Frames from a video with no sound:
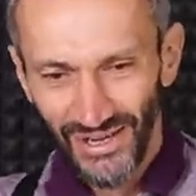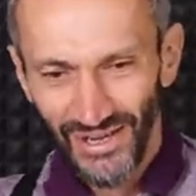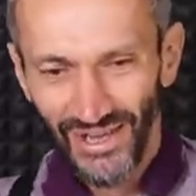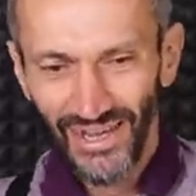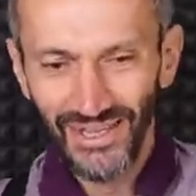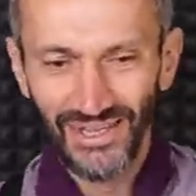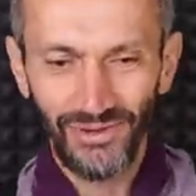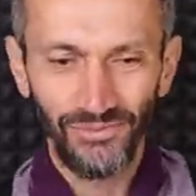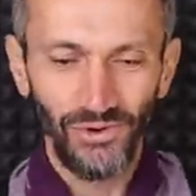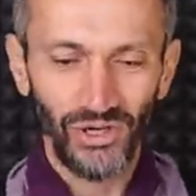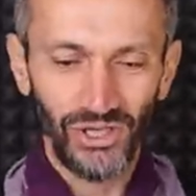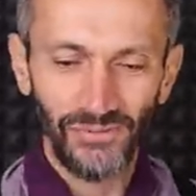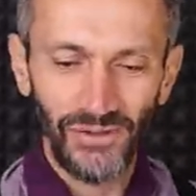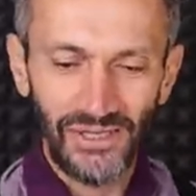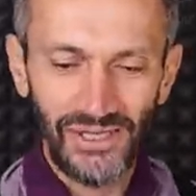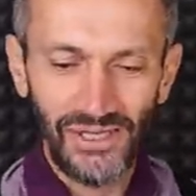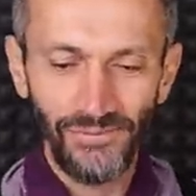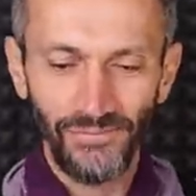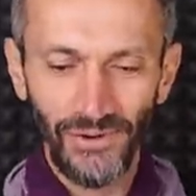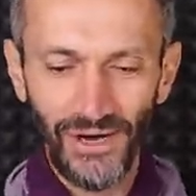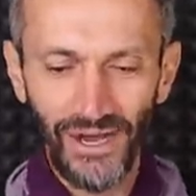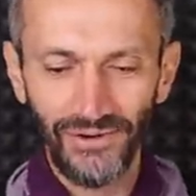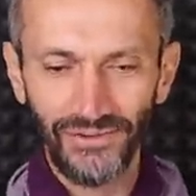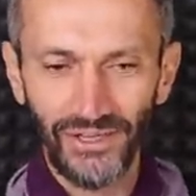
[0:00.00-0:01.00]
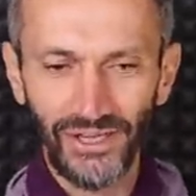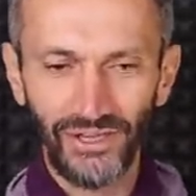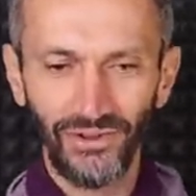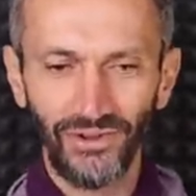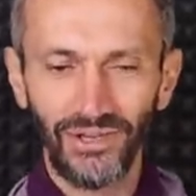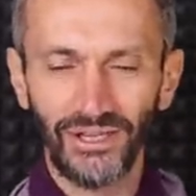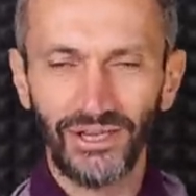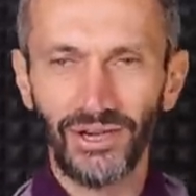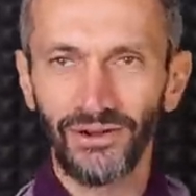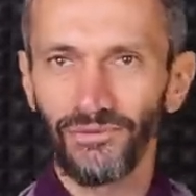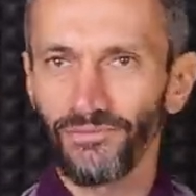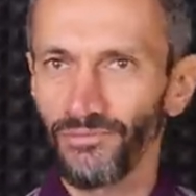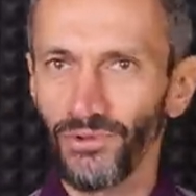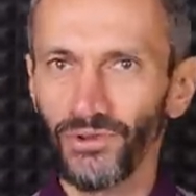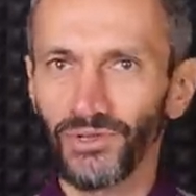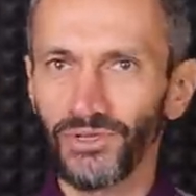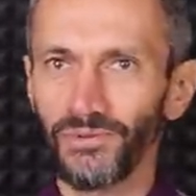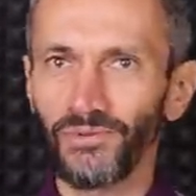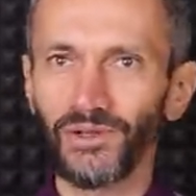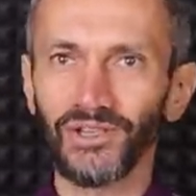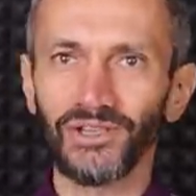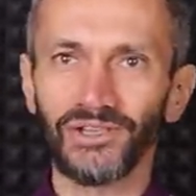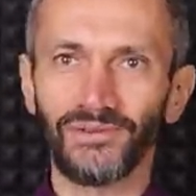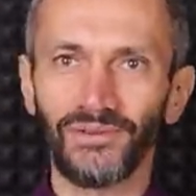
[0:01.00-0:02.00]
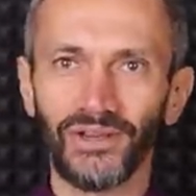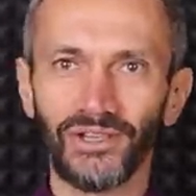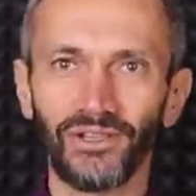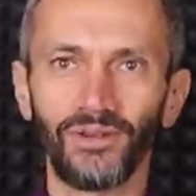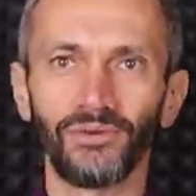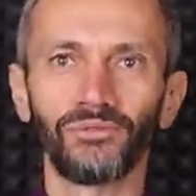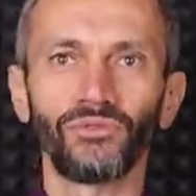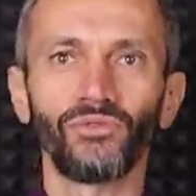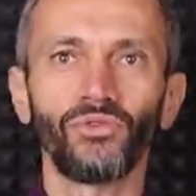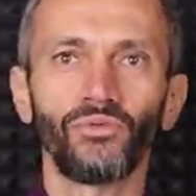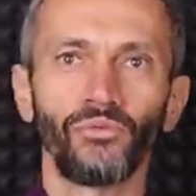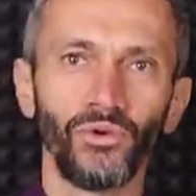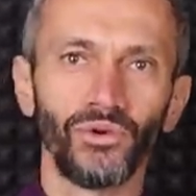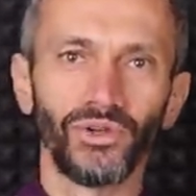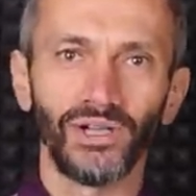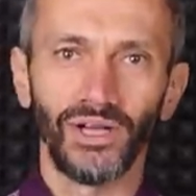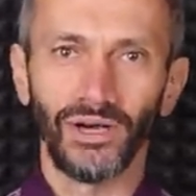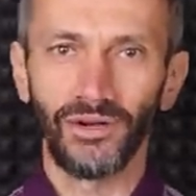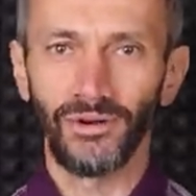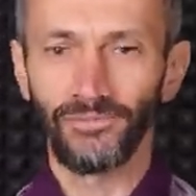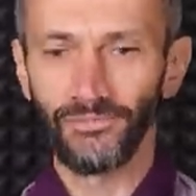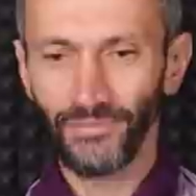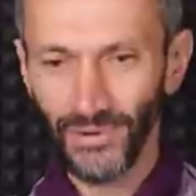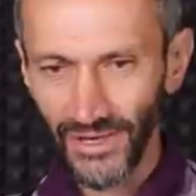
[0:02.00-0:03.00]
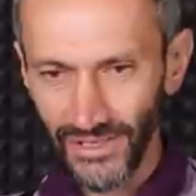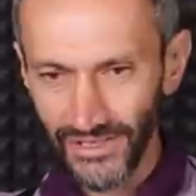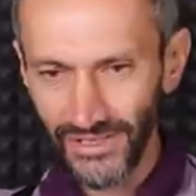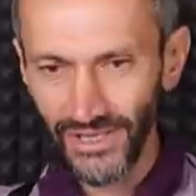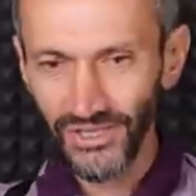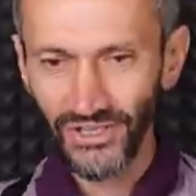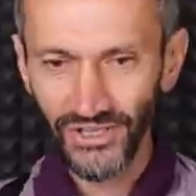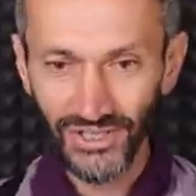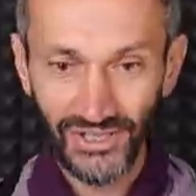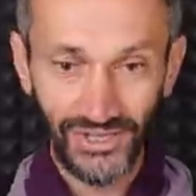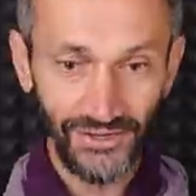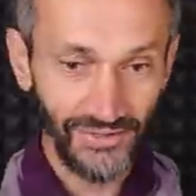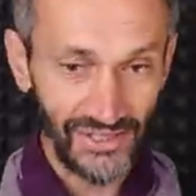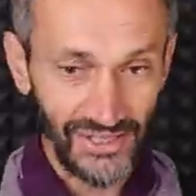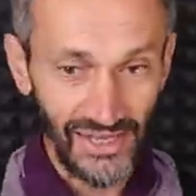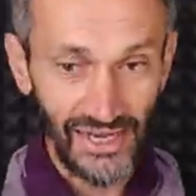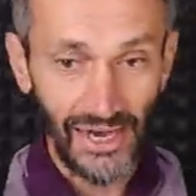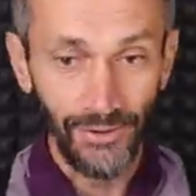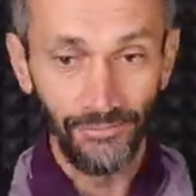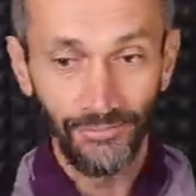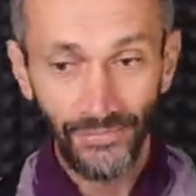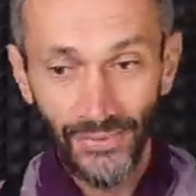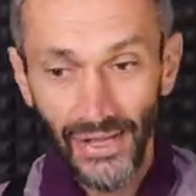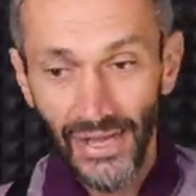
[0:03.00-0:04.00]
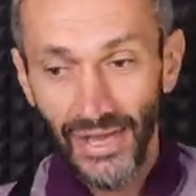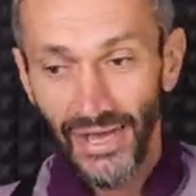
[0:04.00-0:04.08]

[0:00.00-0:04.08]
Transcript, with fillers: Это может быть неправдой, только плюс-минус в одном-двух пунктах. Практически все.